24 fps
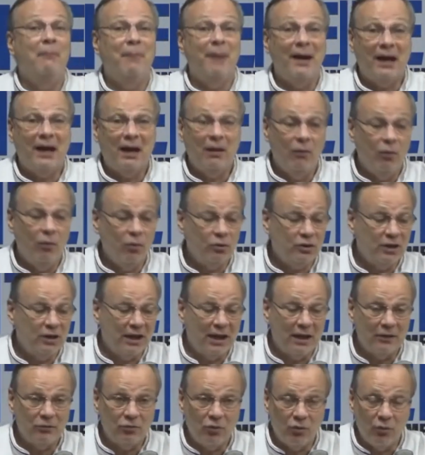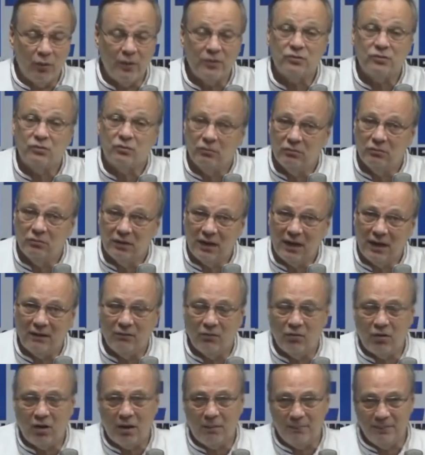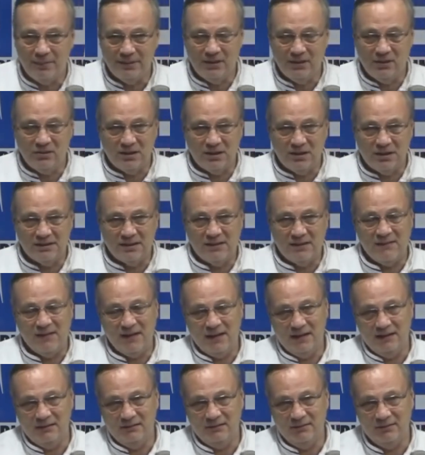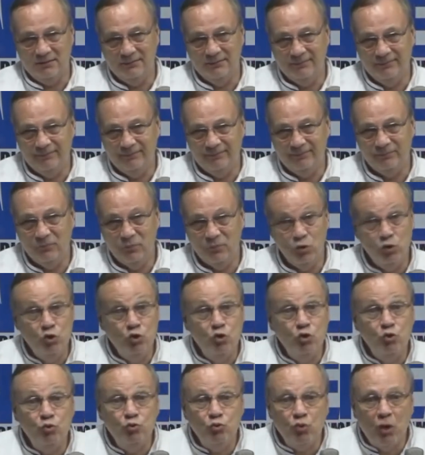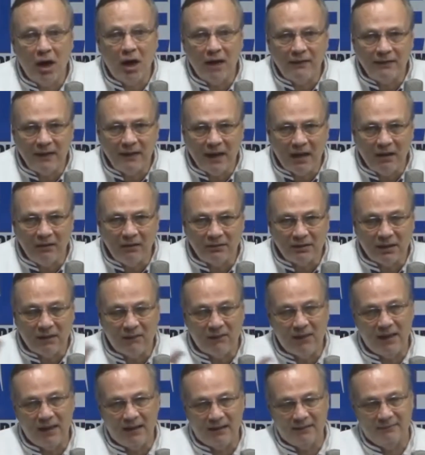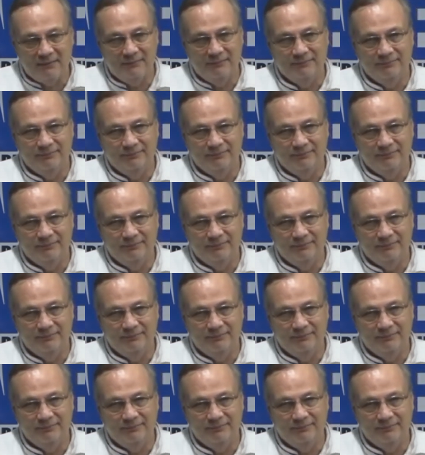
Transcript: para que vos tengas todo eso, ya los campesinos están trabajando. Nunca han dejado de trabajar.